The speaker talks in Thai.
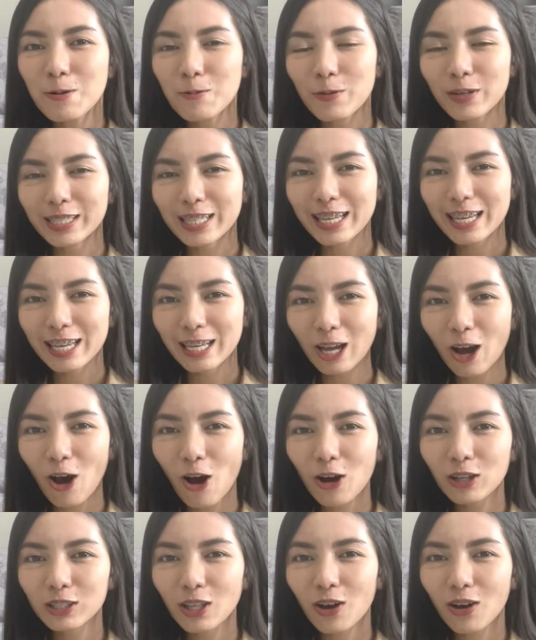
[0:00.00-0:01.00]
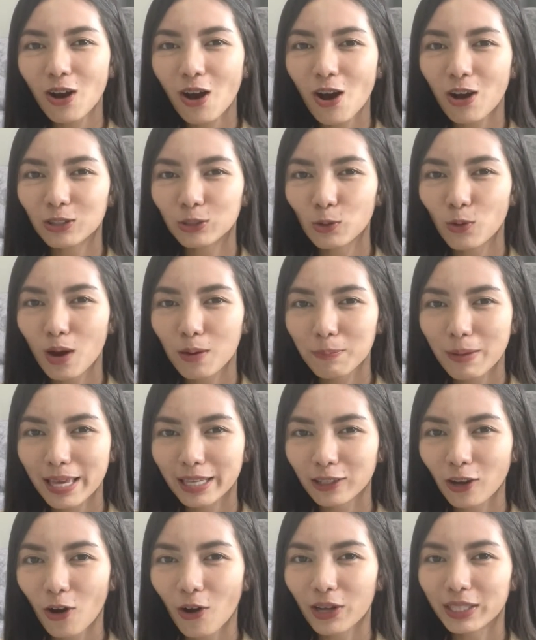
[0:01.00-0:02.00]
วันนี้ก็ต้องขอตัวไป
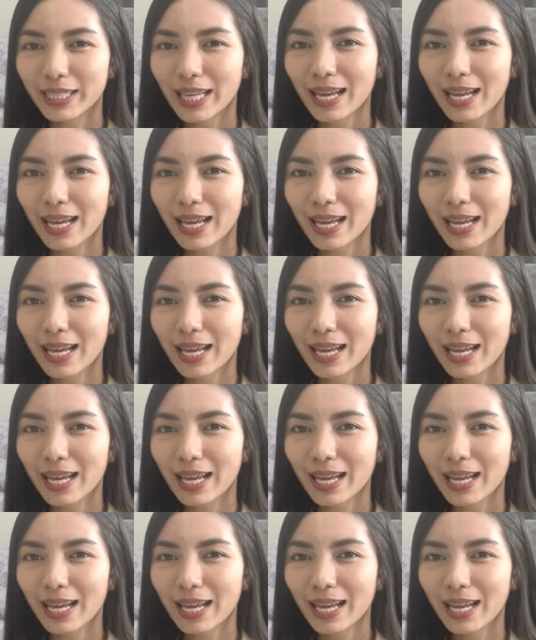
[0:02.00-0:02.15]
ก่อน